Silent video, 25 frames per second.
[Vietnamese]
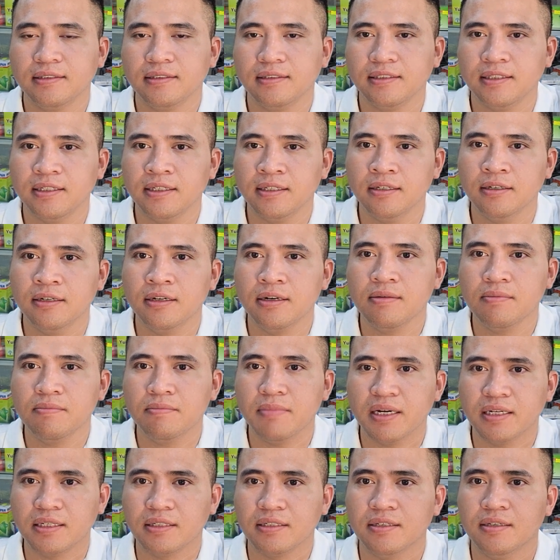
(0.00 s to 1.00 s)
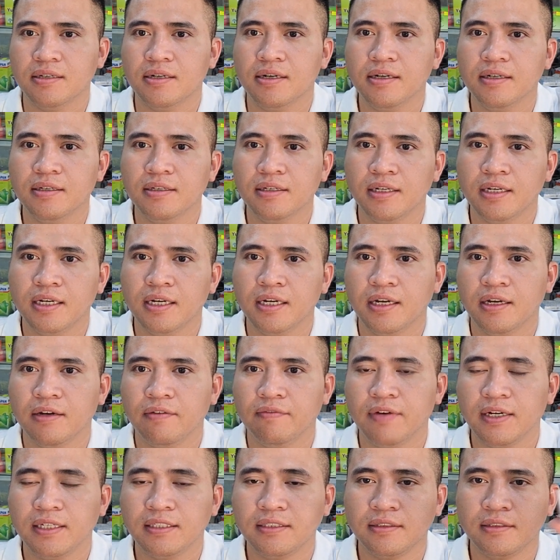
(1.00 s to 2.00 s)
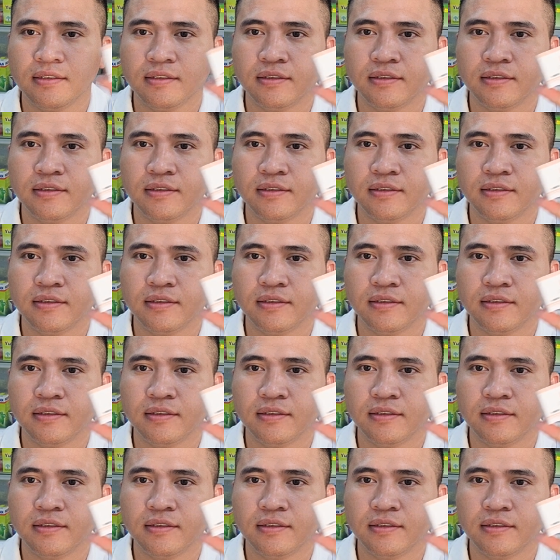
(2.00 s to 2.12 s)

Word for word: dị ứng mẩn ngứa và